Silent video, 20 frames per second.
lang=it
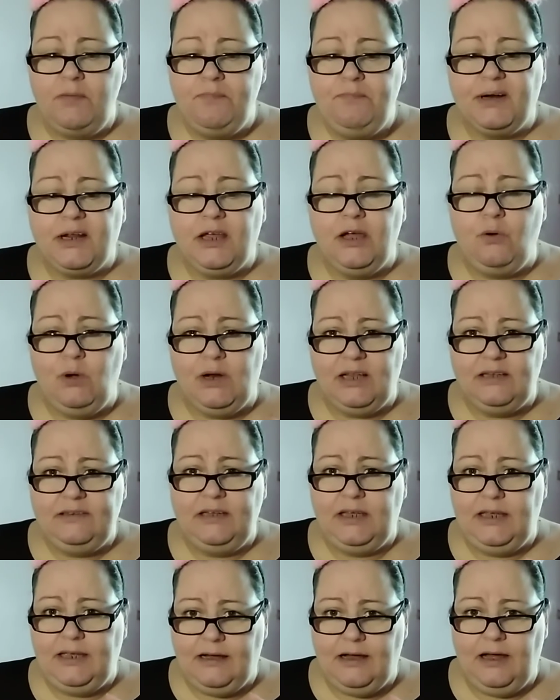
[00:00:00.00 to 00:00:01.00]
perché guardate
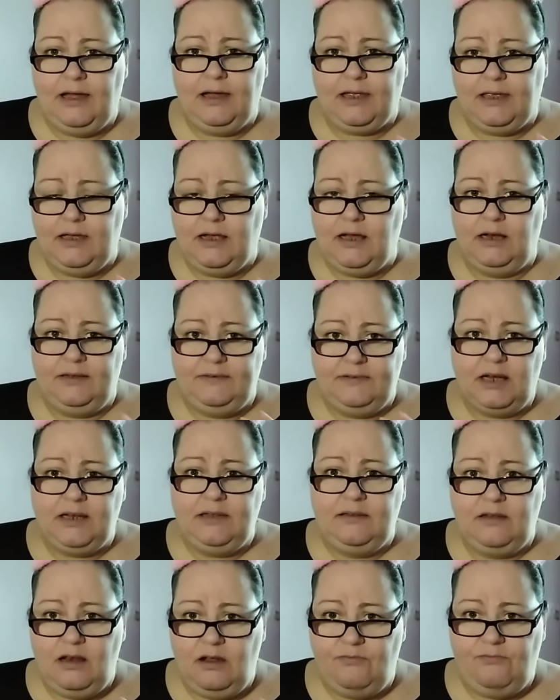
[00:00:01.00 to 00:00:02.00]
i calendari
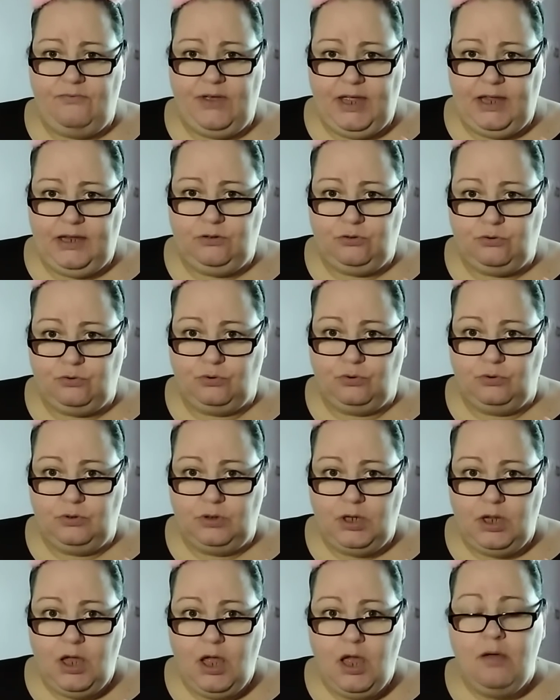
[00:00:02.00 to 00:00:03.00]
dell'avvento,
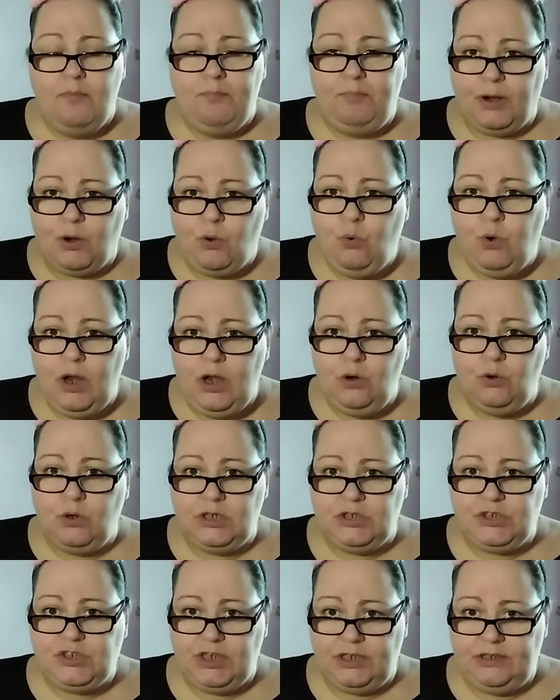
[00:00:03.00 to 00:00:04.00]
per quello
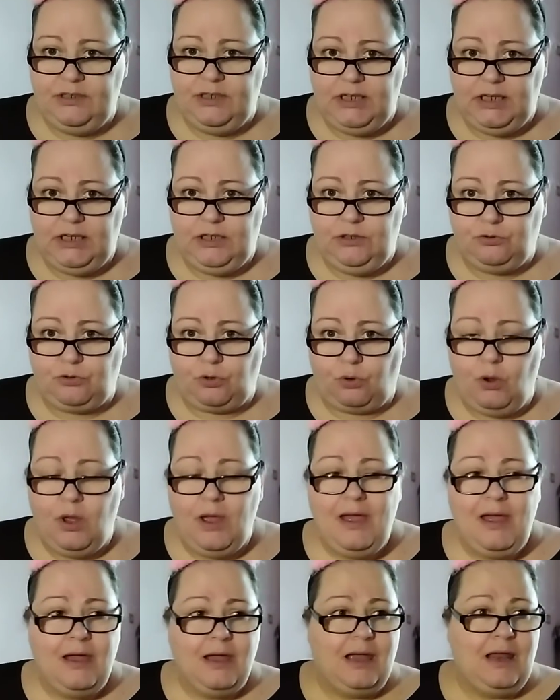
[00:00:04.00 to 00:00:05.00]
che c'è dentro,
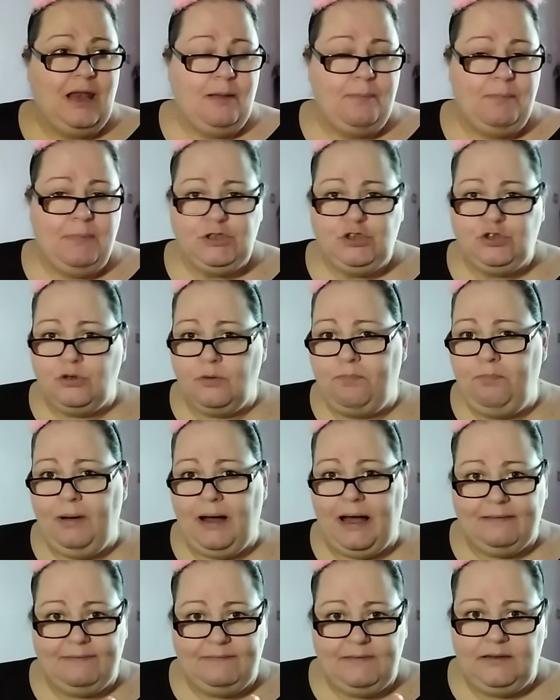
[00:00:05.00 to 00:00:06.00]
che la maggior
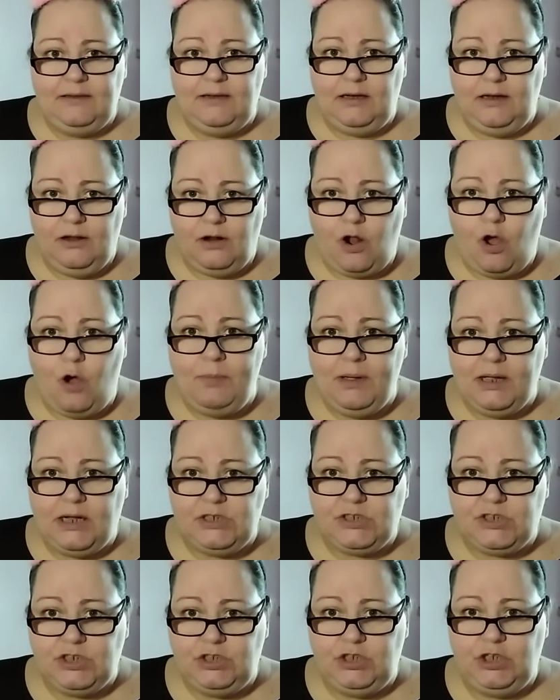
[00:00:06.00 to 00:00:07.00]
parte delle robe che
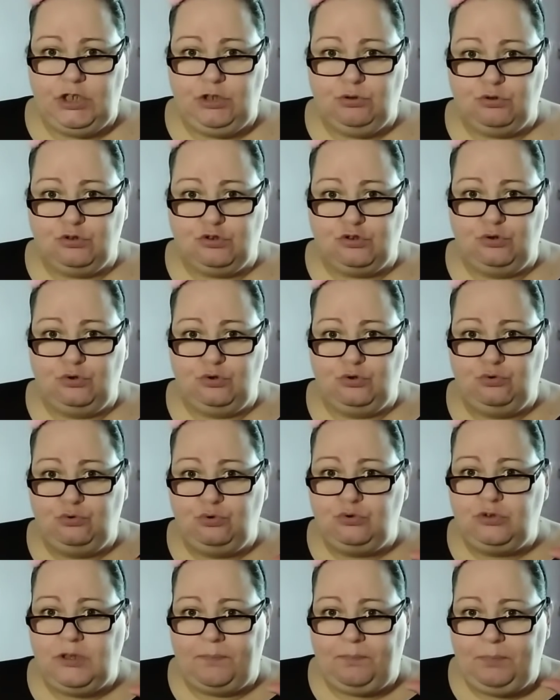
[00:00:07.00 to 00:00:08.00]
c'è dentro sono
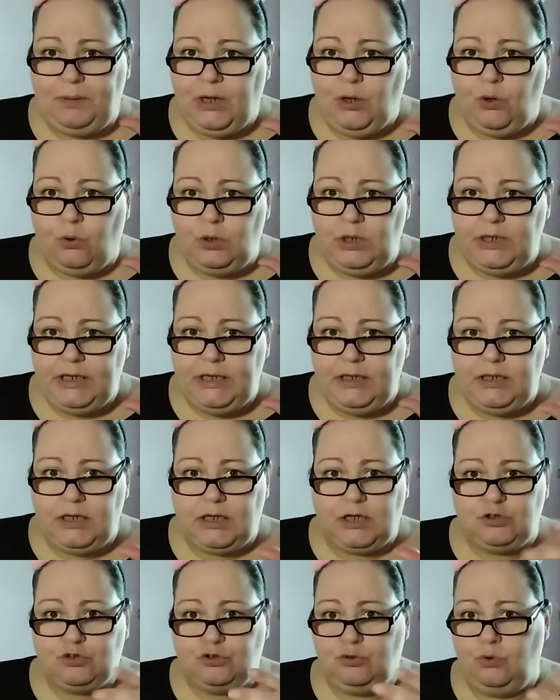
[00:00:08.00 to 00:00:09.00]
tutte piccoline,
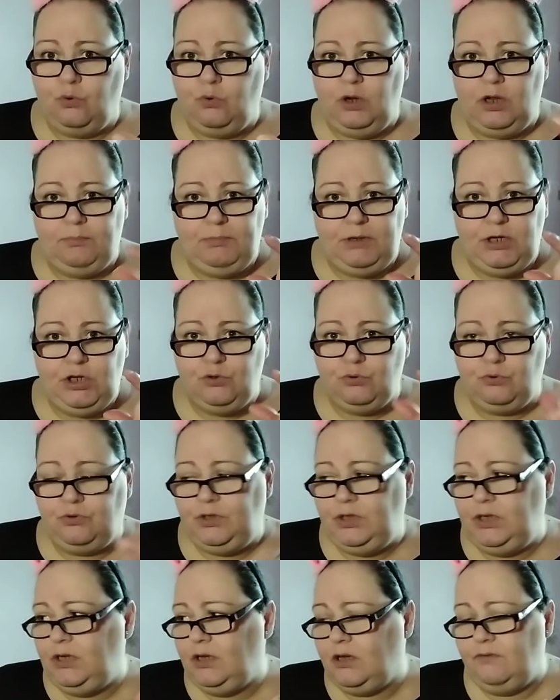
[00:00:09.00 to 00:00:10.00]
che sono quelle
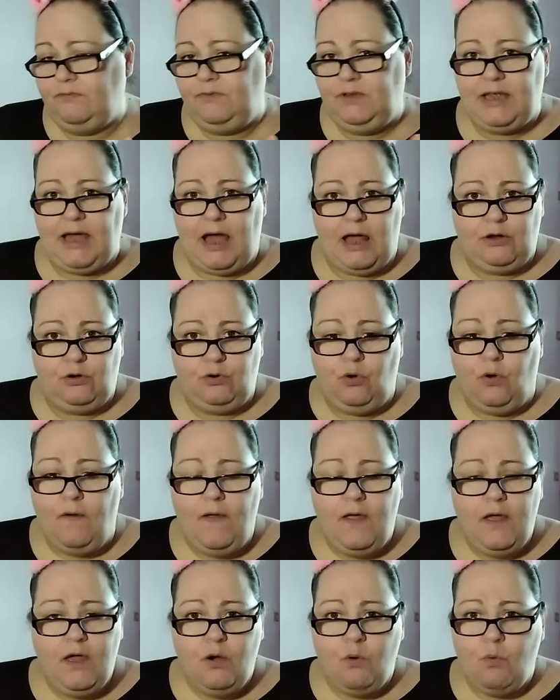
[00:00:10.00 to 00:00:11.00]
mignottine che vi danno
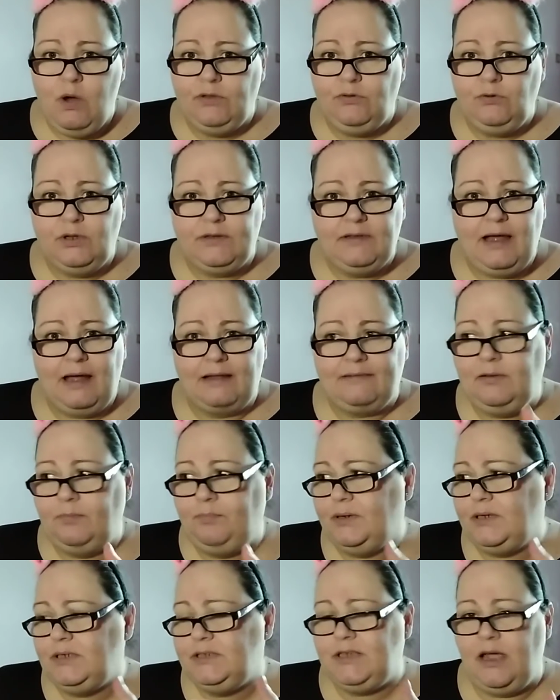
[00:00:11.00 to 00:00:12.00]
quando andate
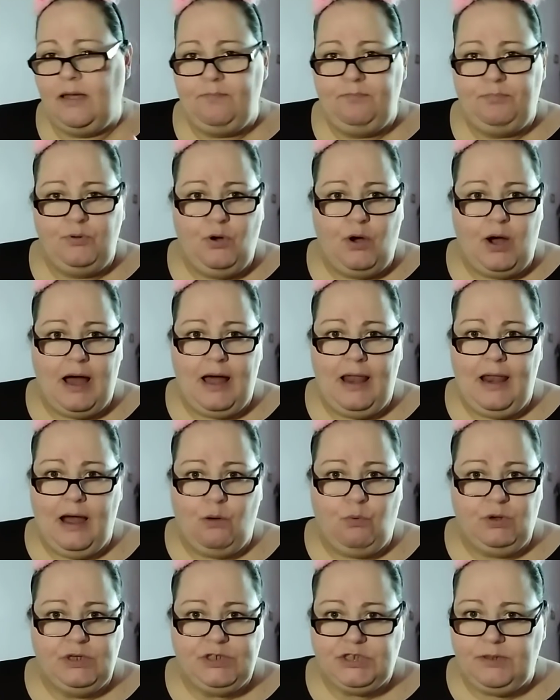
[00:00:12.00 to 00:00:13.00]
per esempio
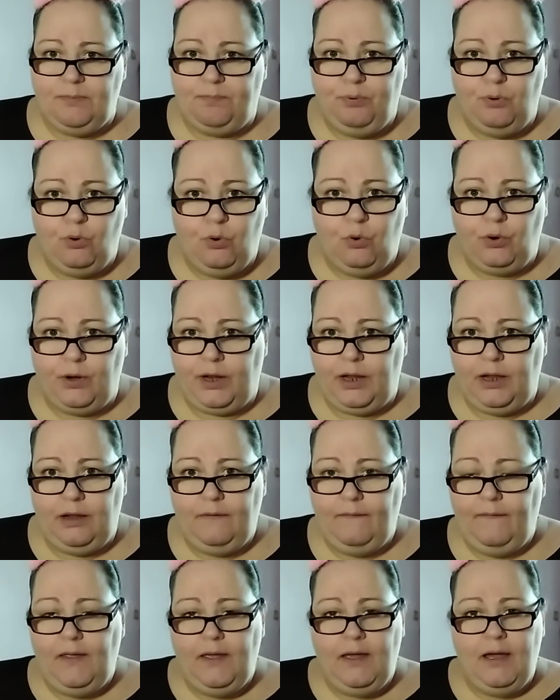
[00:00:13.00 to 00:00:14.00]
all'acqua e
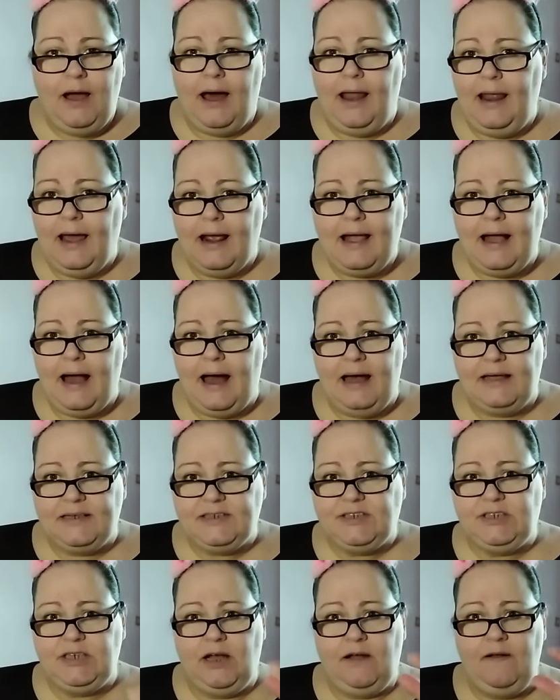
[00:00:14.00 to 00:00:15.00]
sapone, alla
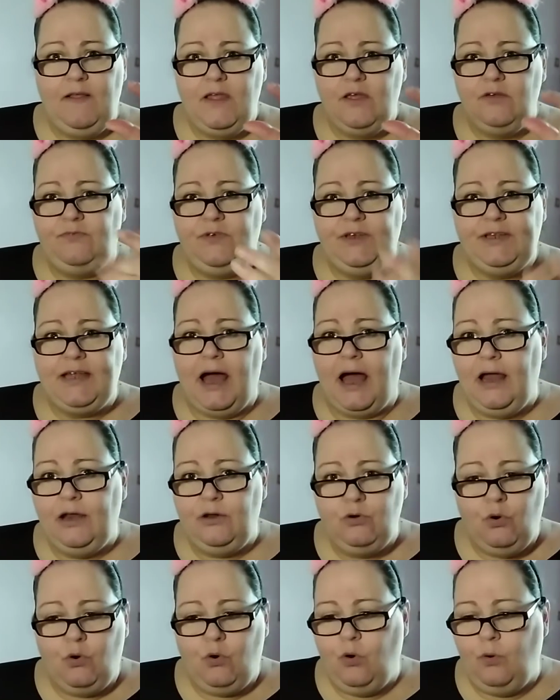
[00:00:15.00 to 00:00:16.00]
cassa, vi
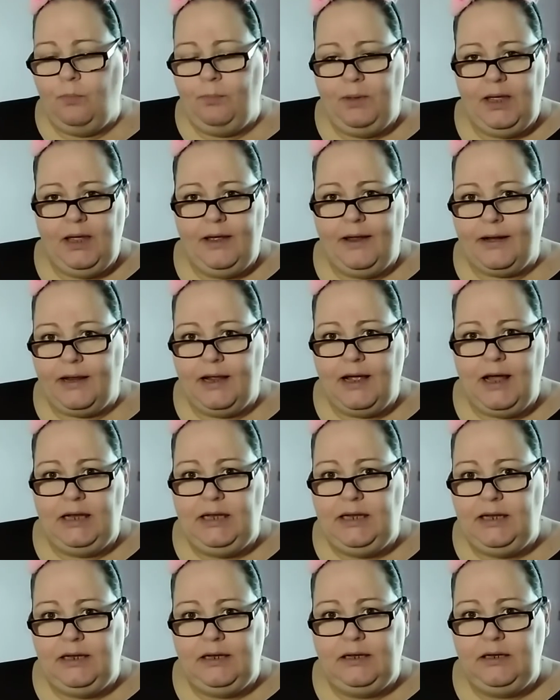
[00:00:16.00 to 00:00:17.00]
danno come
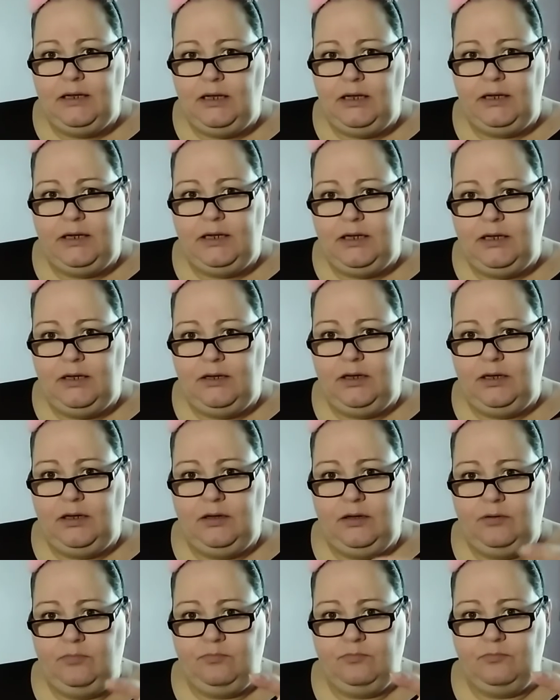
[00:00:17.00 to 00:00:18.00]
regalini
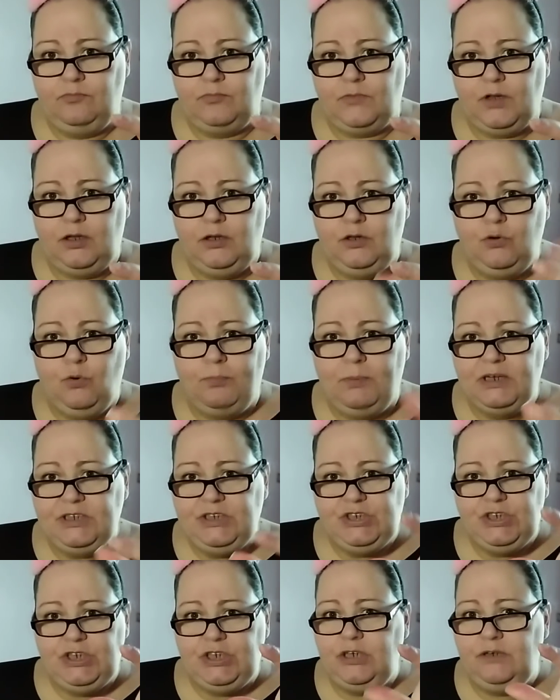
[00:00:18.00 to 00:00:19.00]
lì, mm,
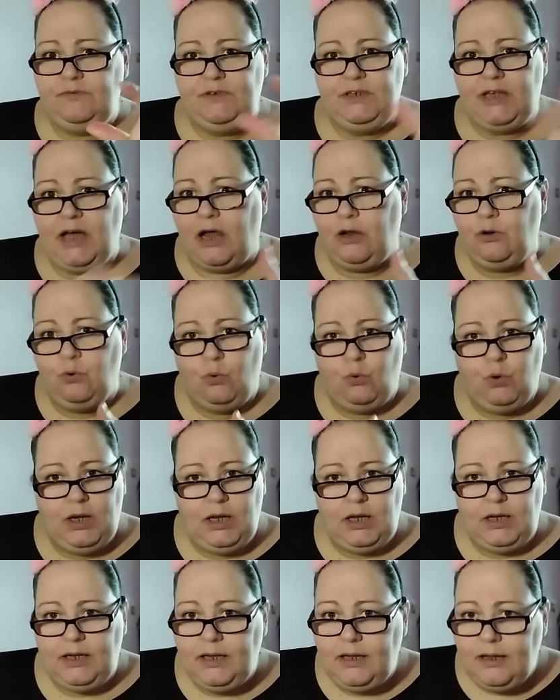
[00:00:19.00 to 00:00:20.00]
neomagini, vi danno
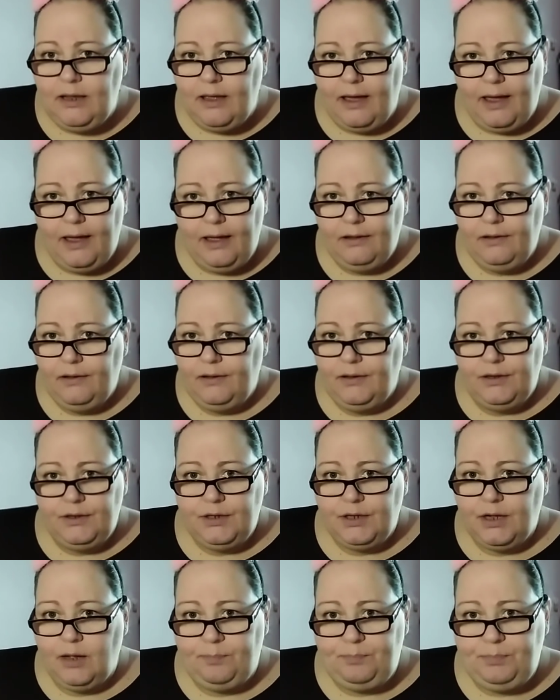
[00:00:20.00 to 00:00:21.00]
quelle lì, eh
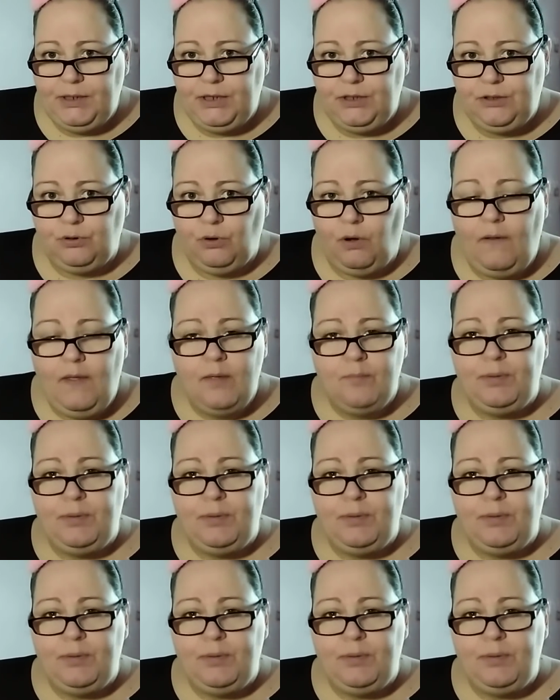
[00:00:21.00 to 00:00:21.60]
capito?